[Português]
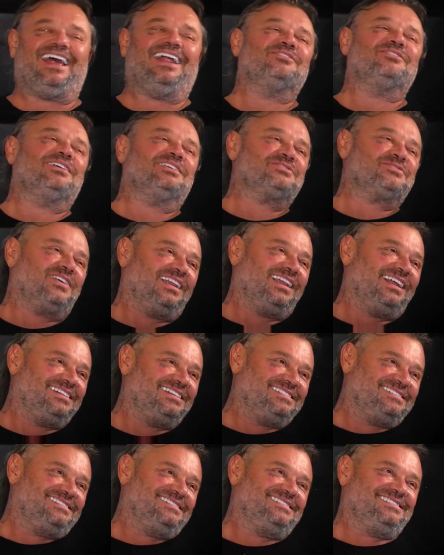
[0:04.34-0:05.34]
Ela vai te
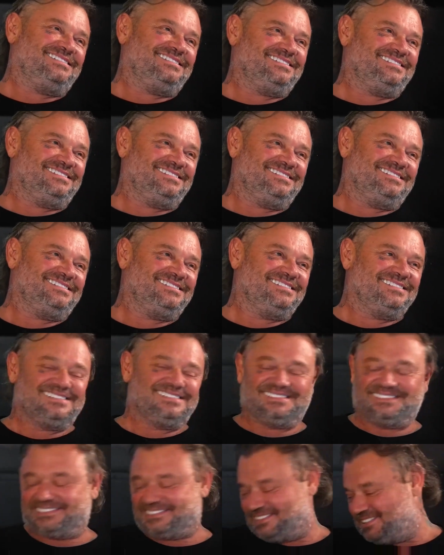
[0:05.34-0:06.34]
falar. Não,
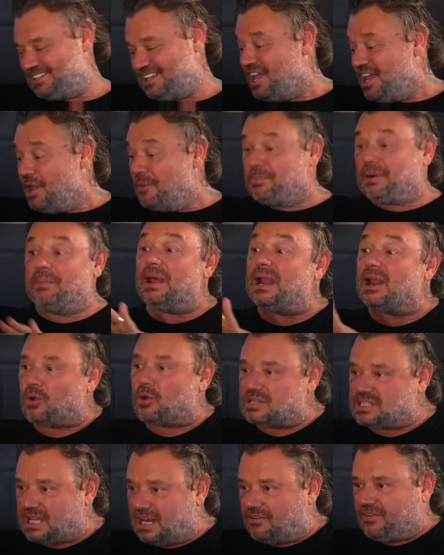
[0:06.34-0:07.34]
não precisa perguntar.
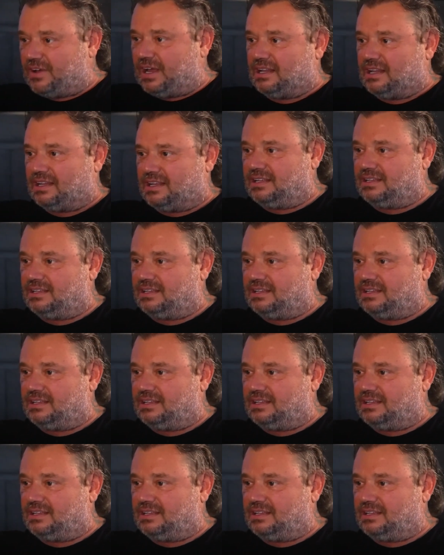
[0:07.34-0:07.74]
Primeira coisa que ela fala, né?